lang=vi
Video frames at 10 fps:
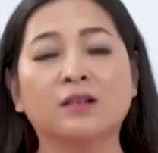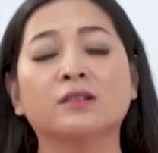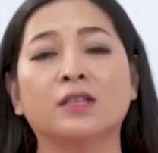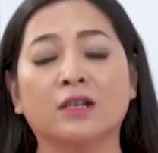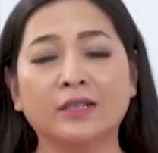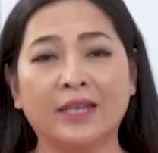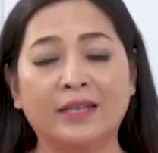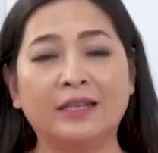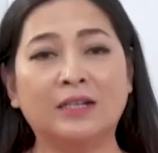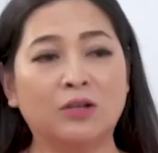từ những cái
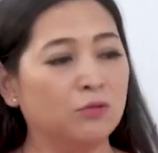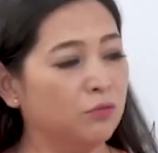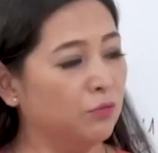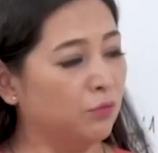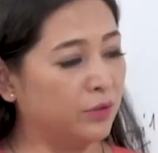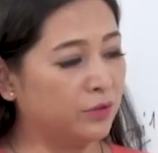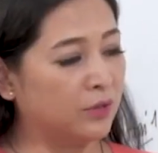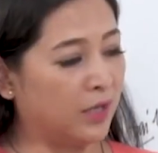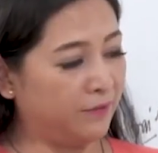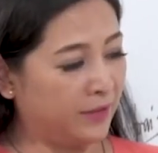nghiên cứu của Quỳnh
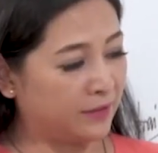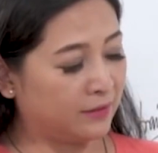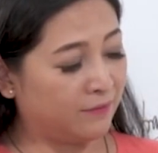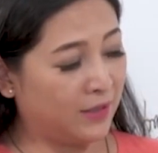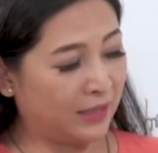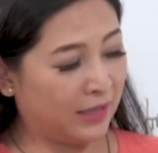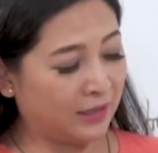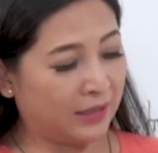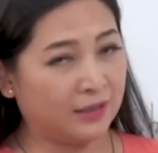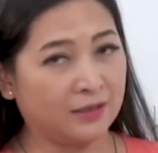Hương ở Việt với
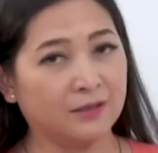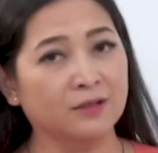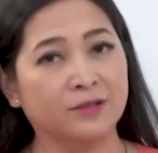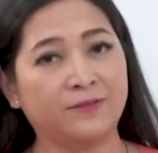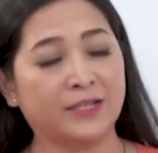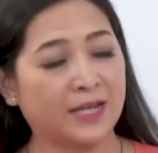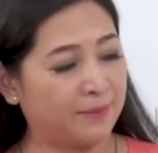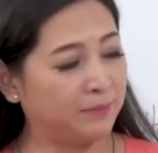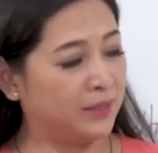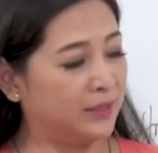các cái người Việt
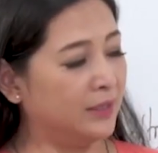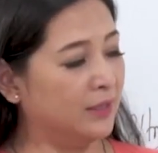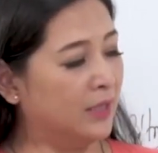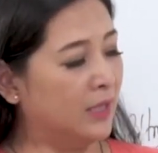Nam mình ấy.